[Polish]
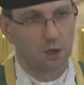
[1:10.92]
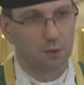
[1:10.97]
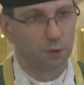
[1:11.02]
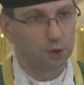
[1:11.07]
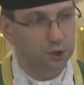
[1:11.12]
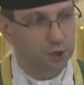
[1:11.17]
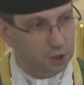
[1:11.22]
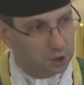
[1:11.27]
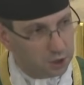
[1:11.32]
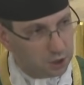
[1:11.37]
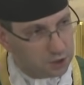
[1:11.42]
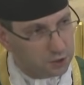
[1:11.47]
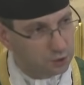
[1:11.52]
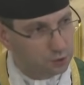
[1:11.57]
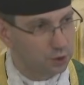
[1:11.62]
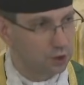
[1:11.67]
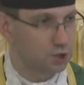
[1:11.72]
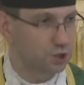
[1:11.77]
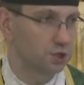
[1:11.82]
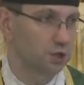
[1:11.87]
bo ich nie
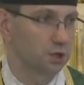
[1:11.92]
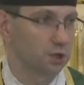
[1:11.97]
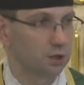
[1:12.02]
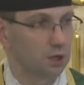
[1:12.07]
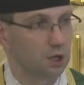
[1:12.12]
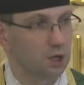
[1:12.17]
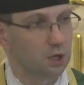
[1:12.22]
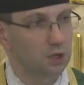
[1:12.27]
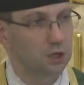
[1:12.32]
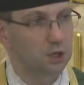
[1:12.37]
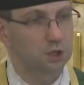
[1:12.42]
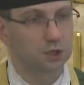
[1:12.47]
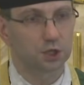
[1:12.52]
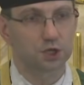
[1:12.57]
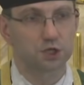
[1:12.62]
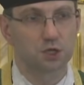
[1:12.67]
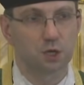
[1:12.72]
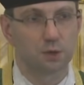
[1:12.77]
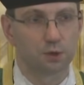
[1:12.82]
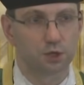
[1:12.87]
słyszy i
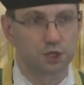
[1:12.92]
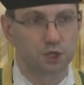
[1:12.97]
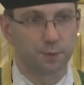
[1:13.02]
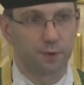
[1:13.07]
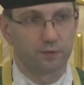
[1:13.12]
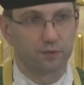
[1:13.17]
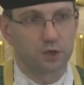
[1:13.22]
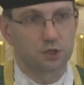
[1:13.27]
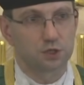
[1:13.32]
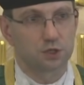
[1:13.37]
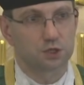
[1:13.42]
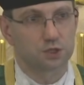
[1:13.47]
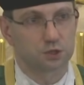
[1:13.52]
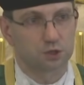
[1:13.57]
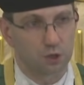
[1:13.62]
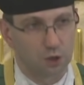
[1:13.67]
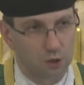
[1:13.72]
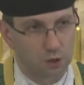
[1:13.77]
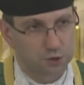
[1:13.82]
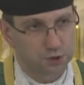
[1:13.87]
też nie może powiedzieć
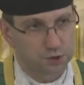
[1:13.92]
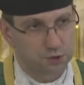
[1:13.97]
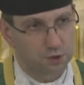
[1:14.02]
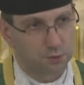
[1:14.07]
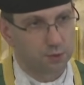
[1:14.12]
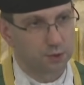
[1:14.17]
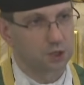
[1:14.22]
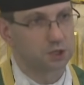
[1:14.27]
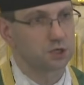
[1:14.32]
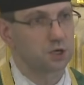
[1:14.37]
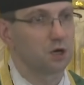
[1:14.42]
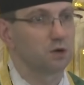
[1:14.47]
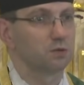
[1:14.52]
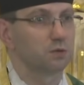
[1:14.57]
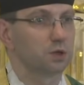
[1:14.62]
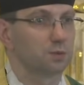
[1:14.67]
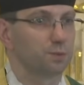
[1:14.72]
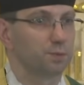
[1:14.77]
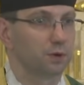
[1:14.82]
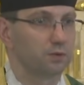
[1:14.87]
to, co by chciał
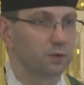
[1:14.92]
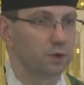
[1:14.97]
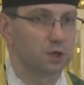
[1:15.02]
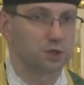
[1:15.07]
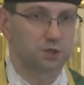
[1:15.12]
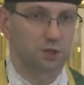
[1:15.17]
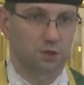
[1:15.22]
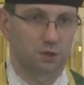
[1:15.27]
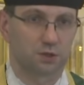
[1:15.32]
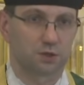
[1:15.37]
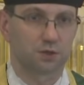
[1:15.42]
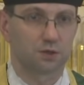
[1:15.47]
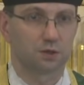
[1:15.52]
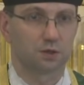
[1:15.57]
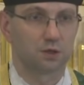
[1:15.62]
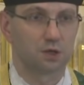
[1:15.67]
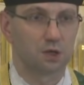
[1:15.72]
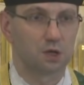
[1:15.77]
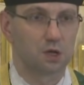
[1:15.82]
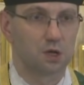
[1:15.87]
im powiedzieć.
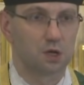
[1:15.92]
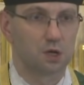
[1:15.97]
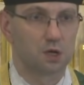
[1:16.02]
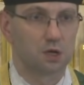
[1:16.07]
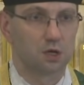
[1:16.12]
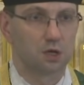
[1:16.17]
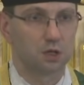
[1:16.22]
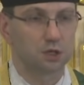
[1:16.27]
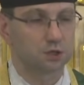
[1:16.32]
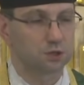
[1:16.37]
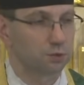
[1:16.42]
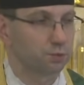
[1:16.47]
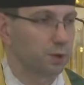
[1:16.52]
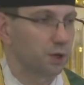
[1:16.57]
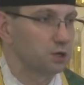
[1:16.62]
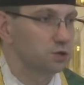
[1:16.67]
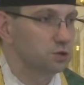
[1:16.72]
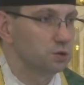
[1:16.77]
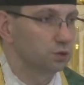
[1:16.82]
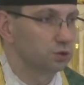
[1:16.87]
Jest to
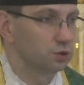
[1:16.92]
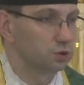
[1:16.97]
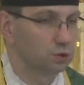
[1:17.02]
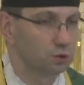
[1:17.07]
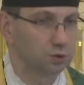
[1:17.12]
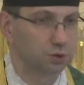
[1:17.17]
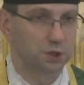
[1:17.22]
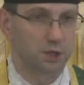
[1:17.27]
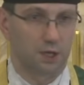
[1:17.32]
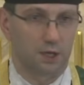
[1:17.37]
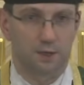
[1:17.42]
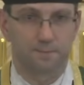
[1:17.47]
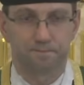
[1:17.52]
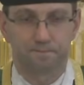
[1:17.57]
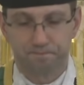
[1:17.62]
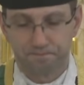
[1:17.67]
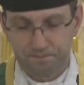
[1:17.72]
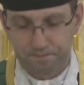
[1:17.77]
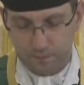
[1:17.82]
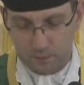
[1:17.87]
bardzo trudne
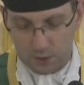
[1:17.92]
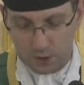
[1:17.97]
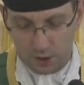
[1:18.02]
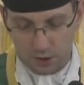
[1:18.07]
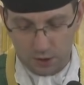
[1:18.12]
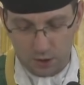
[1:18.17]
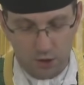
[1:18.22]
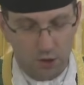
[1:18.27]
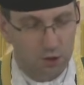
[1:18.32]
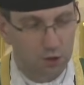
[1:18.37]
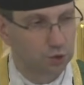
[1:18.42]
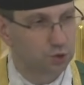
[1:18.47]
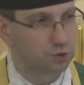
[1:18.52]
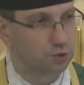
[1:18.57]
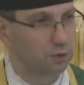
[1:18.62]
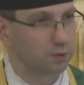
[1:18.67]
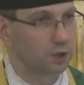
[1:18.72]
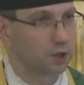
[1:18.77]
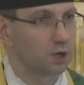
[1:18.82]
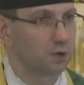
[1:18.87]
dla takiego
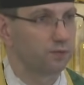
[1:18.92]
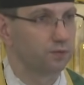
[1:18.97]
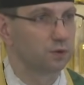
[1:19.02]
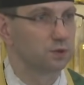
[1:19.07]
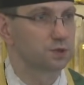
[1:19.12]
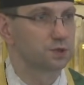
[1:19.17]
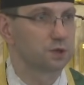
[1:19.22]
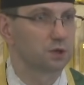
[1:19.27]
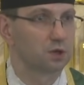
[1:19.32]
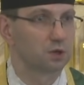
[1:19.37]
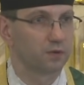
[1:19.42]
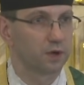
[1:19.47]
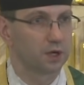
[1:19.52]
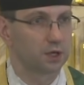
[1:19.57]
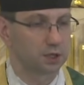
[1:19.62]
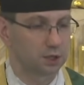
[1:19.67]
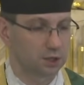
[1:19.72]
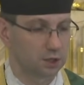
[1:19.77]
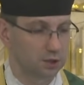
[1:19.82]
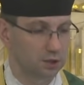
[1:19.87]
człowieka
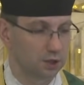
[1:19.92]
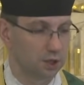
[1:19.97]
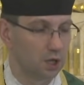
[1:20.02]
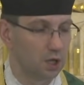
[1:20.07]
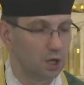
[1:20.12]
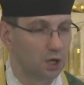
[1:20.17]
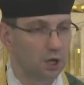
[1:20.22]
funkcjonowanie, kiedy